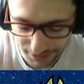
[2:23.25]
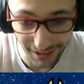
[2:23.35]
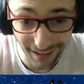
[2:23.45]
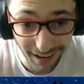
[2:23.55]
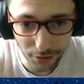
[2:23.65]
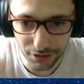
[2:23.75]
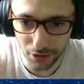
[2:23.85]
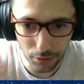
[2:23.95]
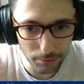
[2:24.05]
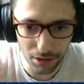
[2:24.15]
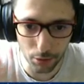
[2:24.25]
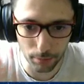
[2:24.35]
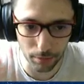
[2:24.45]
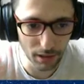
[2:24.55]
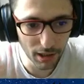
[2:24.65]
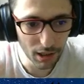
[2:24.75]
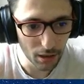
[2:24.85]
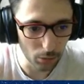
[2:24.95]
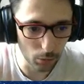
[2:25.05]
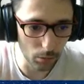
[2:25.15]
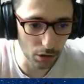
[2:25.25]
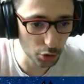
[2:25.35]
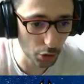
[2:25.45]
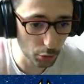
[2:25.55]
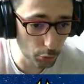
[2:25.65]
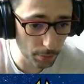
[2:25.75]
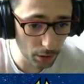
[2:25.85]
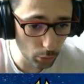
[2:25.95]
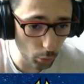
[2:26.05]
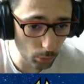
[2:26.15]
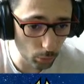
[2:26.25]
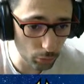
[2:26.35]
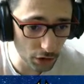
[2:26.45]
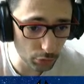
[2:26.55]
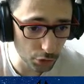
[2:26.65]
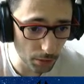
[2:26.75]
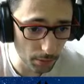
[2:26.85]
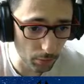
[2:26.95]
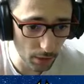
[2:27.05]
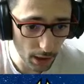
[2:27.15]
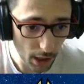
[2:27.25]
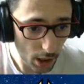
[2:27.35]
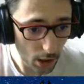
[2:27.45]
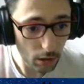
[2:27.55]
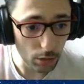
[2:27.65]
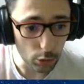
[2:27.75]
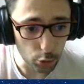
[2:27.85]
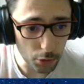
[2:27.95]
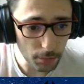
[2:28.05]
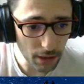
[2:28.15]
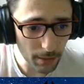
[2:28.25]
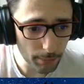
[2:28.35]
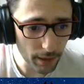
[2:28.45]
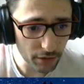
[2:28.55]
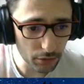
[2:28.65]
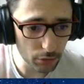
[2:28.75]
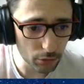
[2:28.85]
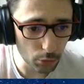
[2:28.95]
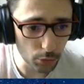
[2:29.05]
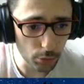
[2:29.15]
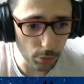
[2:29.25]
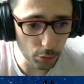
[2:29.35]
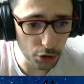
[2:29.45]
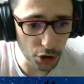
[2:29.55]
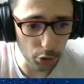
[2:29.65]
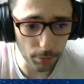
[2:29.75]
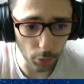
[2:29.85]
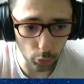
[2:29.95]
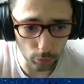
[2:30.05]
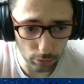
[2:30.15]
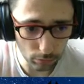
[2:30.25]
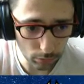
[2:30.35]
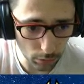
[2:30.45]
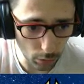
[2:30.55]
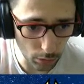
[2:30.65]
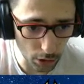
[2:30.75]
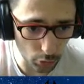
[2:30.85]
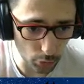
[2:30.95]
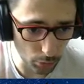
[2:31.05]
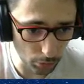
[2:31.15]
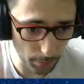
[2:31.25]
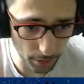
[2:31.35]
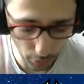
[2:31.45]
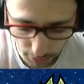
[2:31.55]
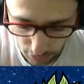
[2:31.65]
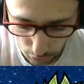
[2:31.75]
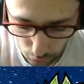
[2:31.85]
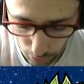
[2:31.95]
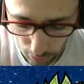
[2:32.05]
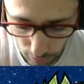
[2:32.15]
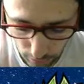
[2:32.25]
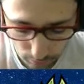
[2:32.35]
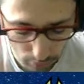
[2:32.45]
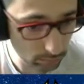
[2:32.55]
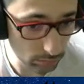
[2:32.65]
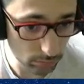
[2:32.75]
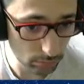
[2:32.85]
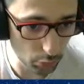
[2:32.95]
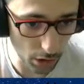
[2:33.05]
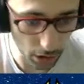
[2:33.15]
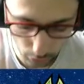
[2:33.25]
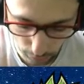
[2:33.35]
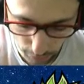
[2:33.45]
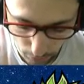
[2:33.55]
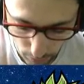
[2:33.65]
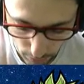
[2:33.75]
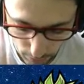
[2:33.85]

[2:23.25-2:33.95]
C'est rare que ça rentre, mais ça rentre pas. Donc voilà, j'aurais dû pas trop monter son tir, mais bon. Euh, je lui mets la passe du bleu que j'ai chopé en doublon, Golden Duo, après le reste c'est que du A. Du A80 quoi.